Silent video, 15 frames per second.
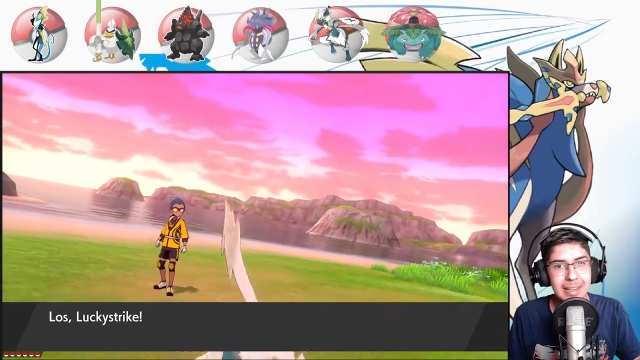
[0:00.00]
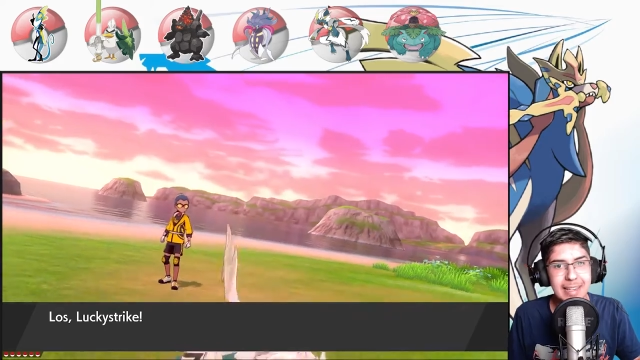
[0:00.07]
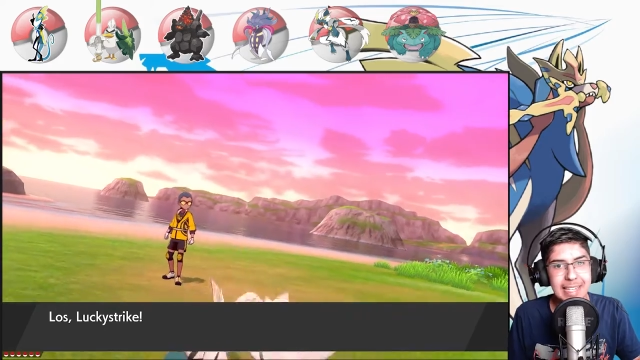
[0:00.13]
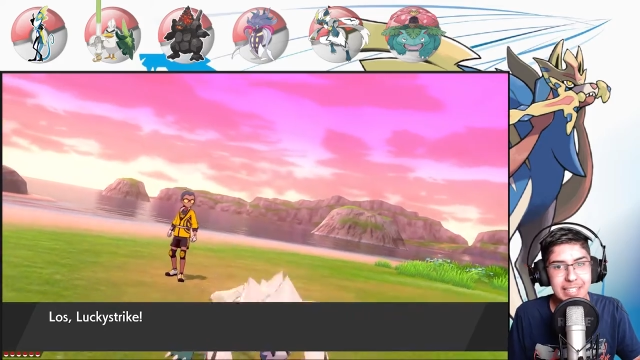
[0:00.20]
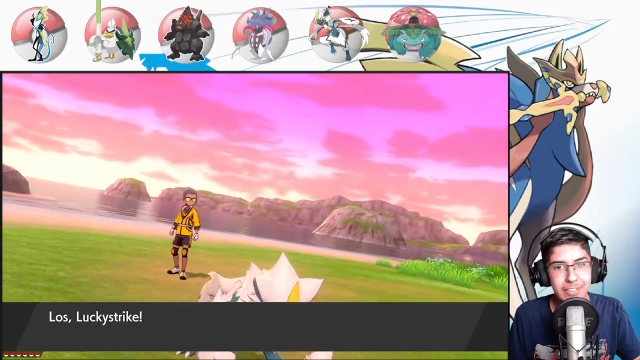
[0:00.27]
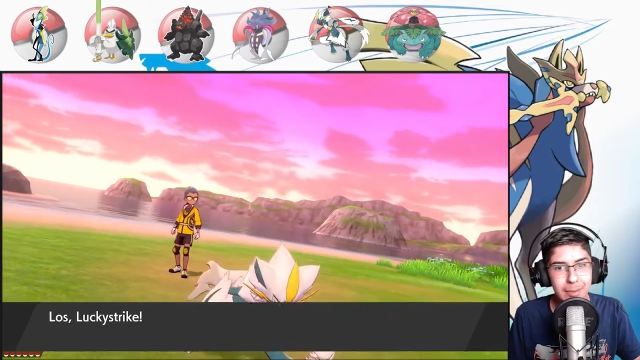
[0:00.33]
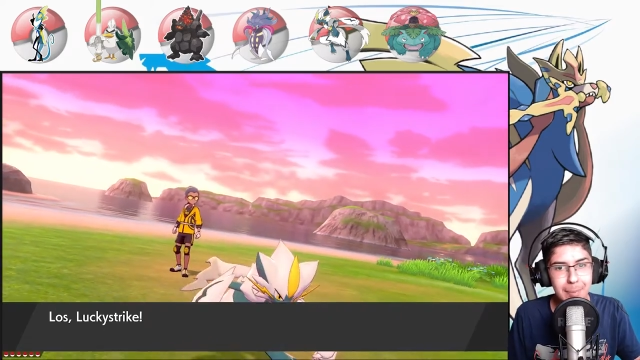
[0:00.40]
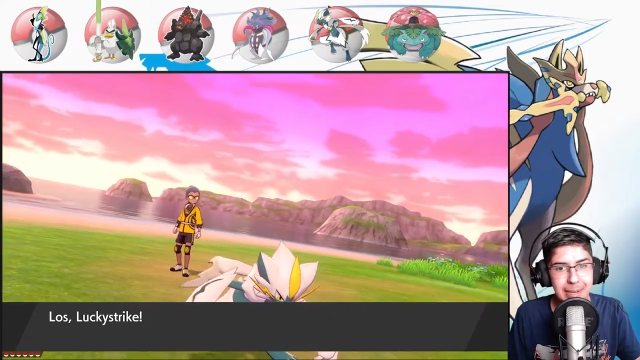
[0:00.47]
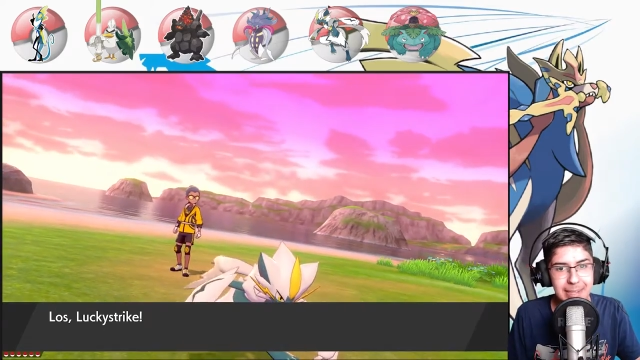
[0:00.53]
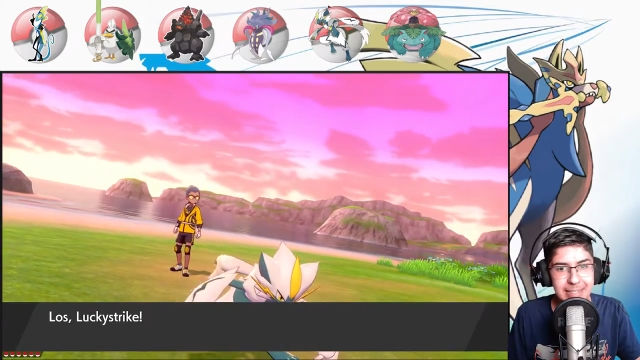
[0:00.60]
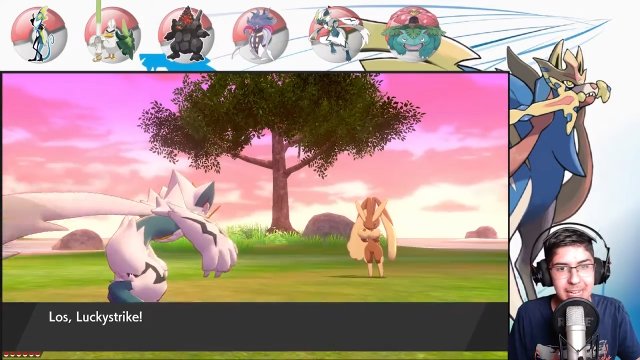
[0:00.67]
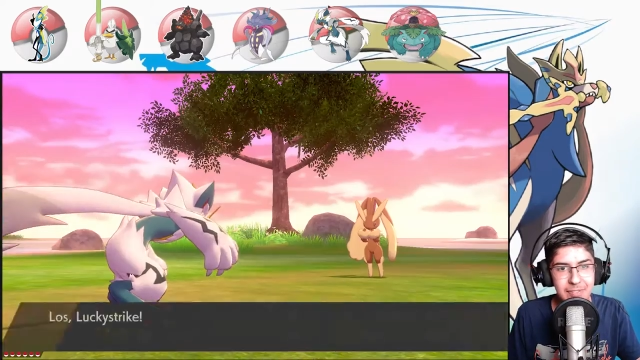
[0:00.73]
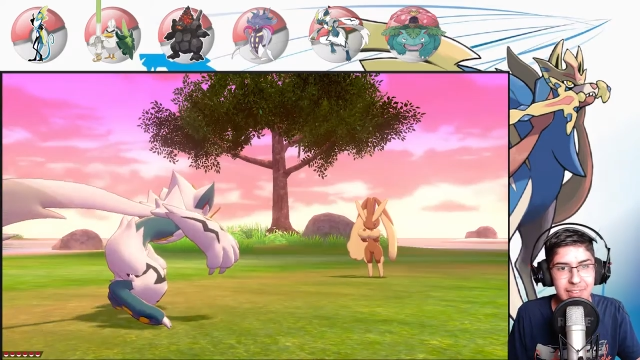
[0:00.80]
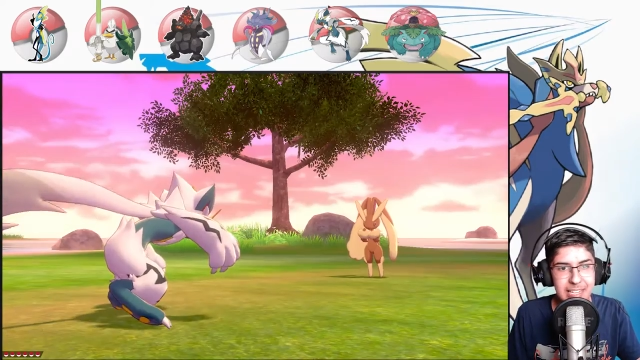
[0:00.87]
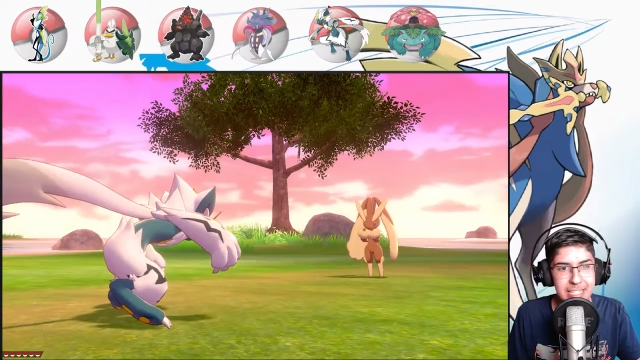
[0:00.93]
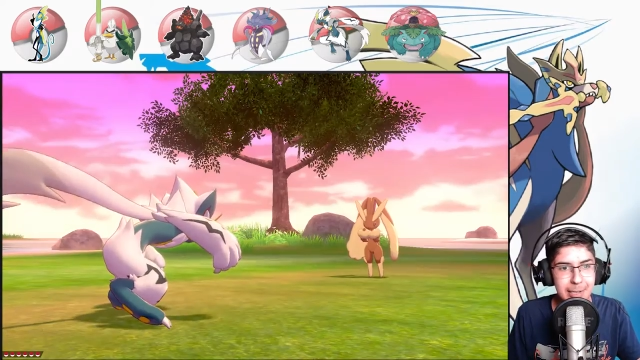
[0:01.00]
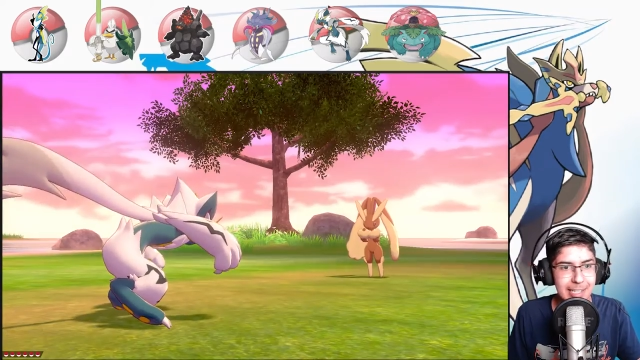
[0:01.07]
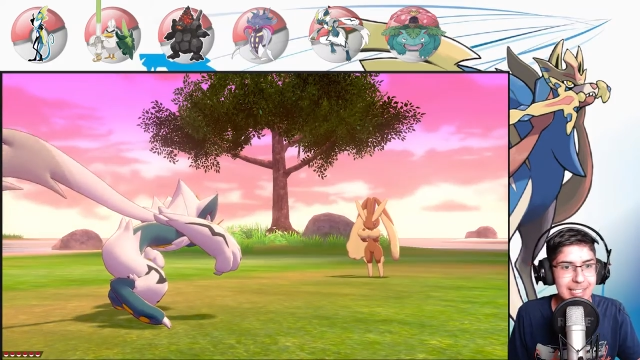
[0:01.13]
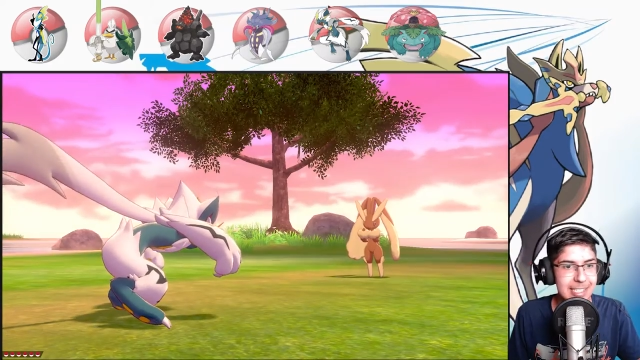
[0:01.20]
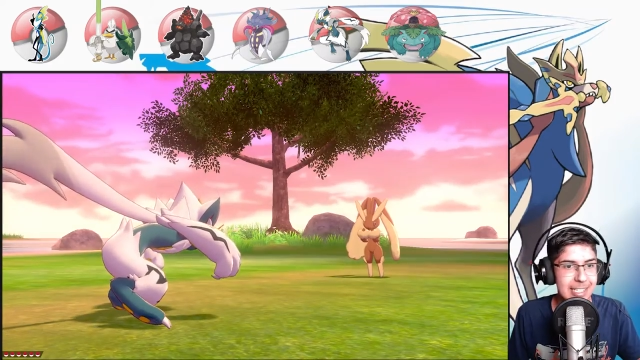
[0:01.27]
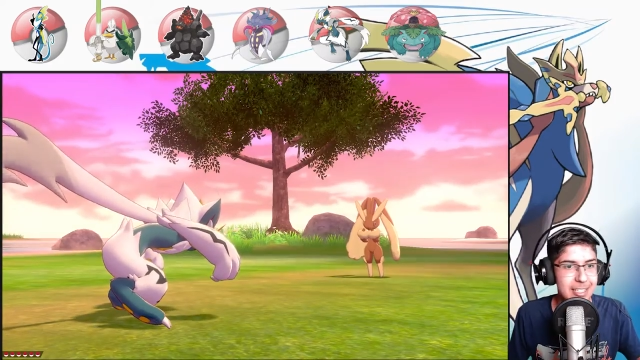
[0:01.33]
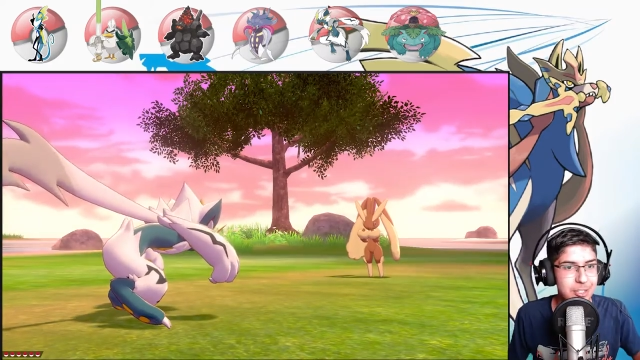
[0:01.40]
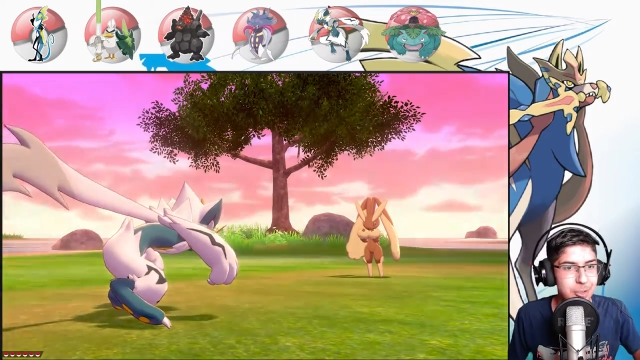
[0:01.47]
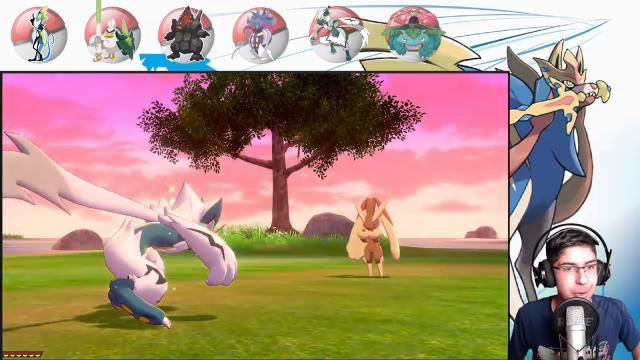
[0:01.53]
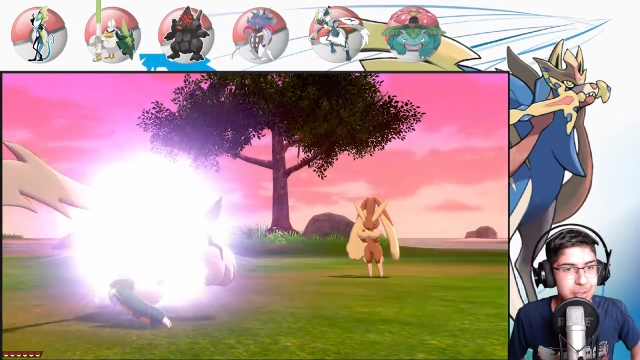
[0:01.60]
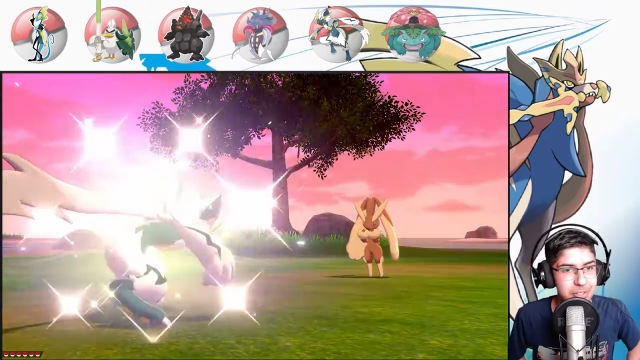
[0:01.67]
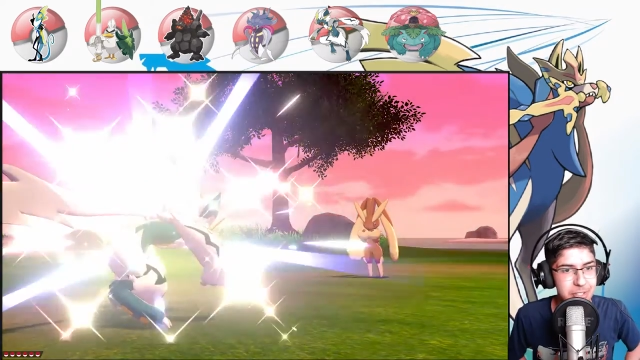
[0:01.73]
Ich für meinen Teil werde jetzt mal ganz, ganz kurz